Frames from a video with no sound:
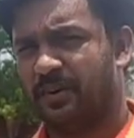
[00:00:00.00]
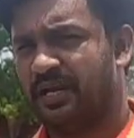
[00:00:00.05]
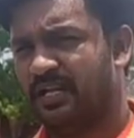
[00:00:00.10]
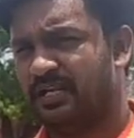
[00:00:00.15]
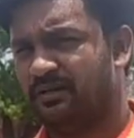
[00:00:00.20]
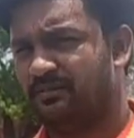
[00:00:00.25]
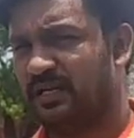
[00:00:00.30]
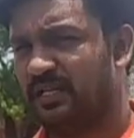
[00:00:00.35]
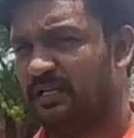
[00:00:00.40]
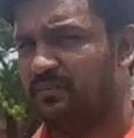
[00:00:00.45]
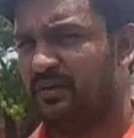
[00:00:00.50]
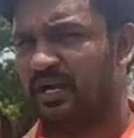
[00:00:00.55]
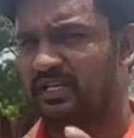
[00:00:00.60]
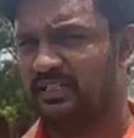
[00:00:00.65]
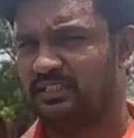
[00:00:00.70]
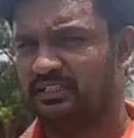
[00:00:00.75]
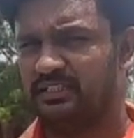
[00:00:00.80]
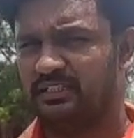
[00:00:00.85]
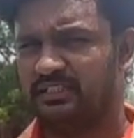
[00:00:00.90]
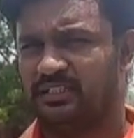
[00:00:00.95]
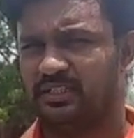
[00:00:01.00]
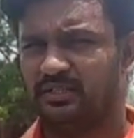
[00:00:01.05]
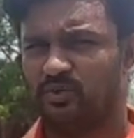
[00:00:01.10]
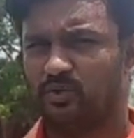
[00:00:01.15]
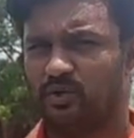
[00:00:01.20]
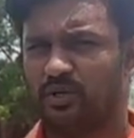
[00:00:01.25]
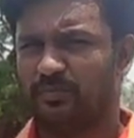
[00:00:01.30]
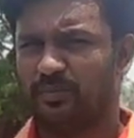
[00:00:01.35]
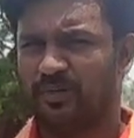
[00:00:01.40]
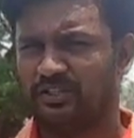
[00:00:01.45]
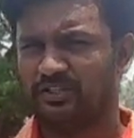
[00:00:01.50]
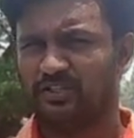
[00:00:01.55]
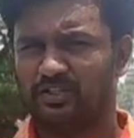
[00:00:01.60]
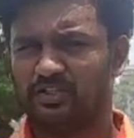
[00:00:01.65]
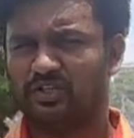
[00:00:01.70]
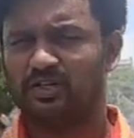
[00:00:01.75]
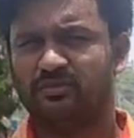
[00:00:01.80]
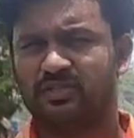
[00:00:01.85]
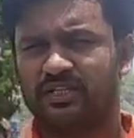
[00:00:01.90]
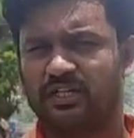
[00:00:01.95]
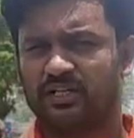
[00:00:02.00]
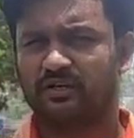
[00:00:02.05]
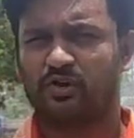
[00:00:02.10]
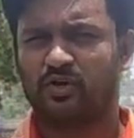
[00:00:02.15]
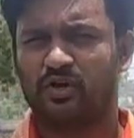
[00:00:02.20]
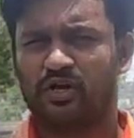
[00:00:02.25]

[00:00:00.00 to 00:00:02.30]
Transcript: பள்ளிப்பாளையம் அடுத்து ஒரு பத்து கிலோமீட்டரில்